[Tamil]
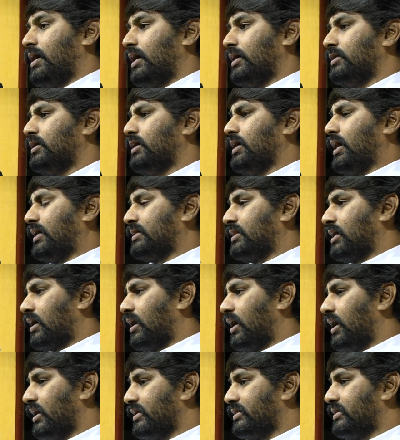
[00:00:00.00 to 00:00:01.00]
அது அந்த
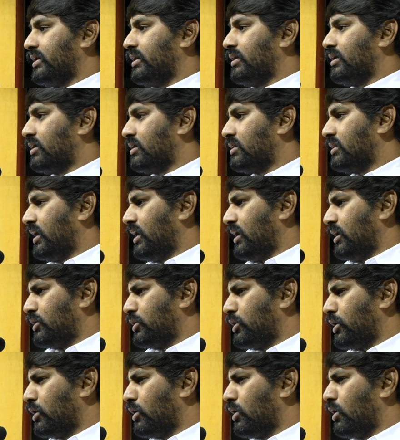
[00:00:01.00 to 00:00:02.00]
காலத்தில் இருந்த
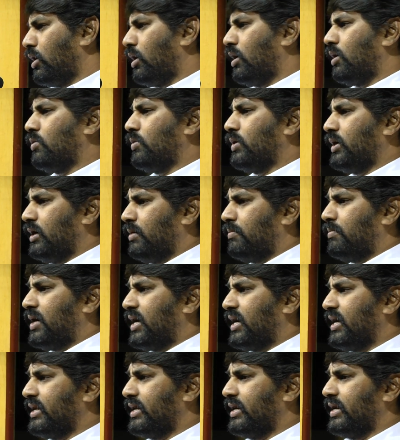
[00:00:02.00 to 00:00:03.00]
எல்லாருடைய
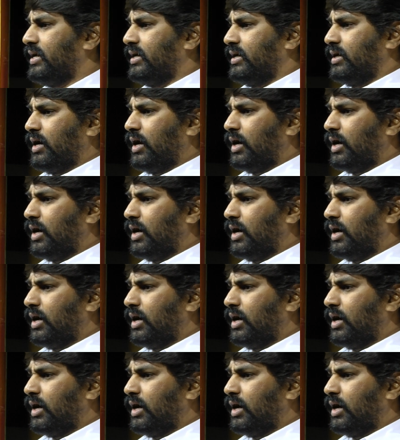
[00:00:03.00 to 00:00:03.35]
மனநிலை